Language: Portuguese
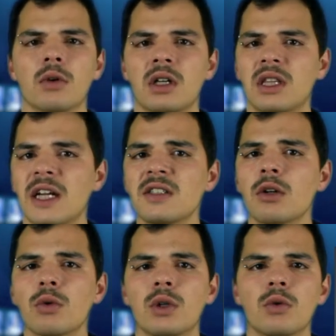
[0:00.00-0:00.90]
que traz
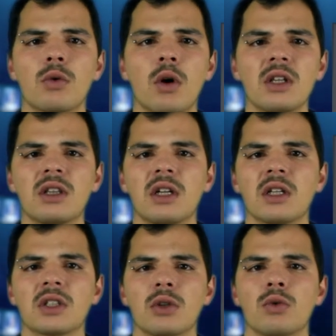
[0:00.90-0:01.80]
incluído um Core
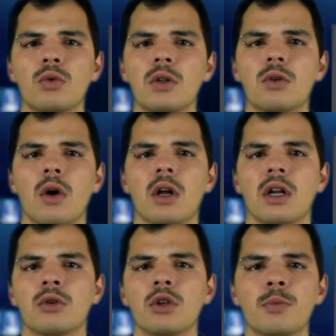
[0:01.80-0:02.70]
i3 Dual Core a
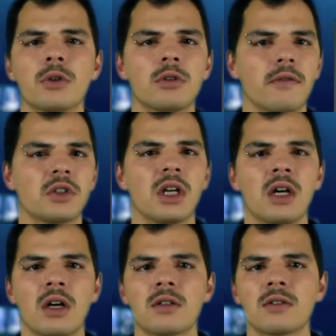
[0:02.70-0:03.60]
2.9
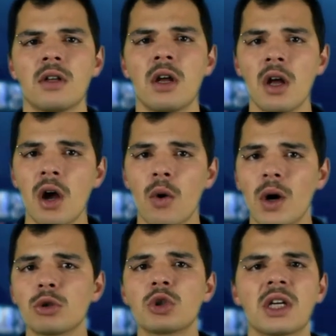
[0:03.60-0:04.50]
GHz,
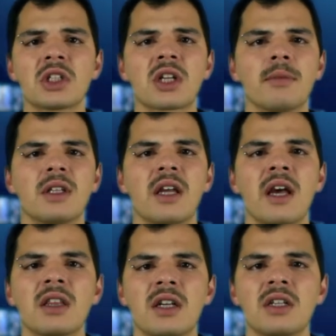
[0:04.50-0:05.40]
4 GB de RAM
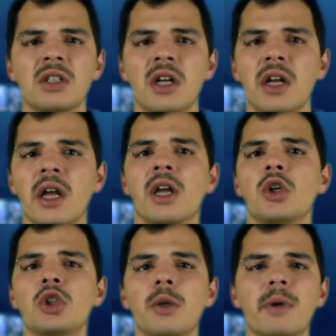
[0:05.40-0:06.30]
DDR3 e o
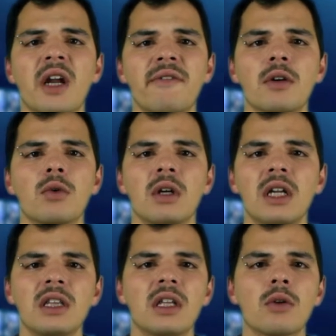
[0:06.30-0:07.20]
chip gráfico
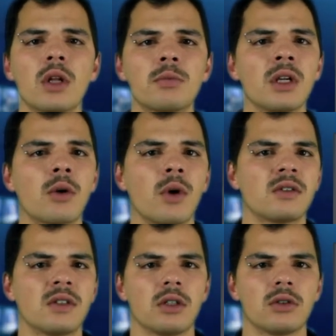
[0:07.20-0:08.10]
Intel
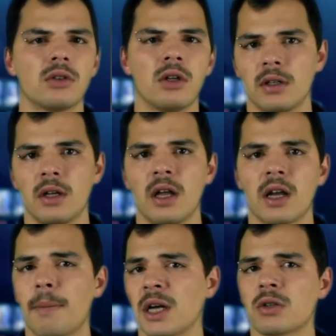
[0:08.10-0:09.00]
4400
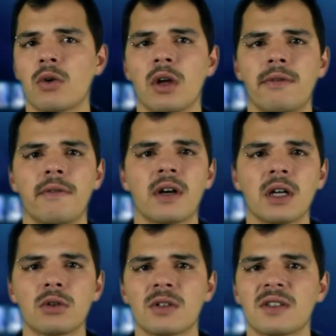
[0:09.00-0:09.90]
capaz de correr FIFA
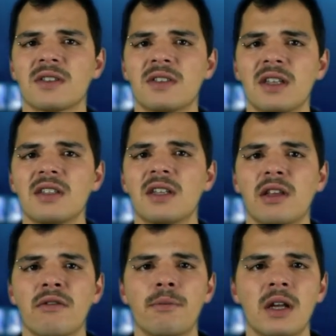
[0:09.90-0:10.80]
14 a 67
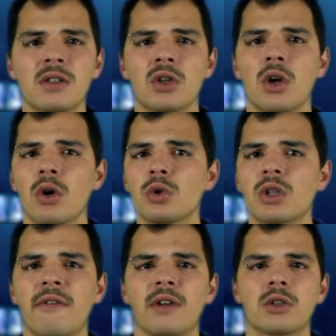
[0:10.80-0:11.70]
FPS com os
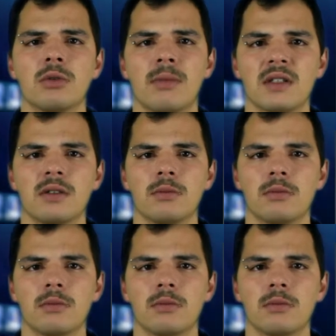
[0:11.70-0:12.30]
gráficos no máximo.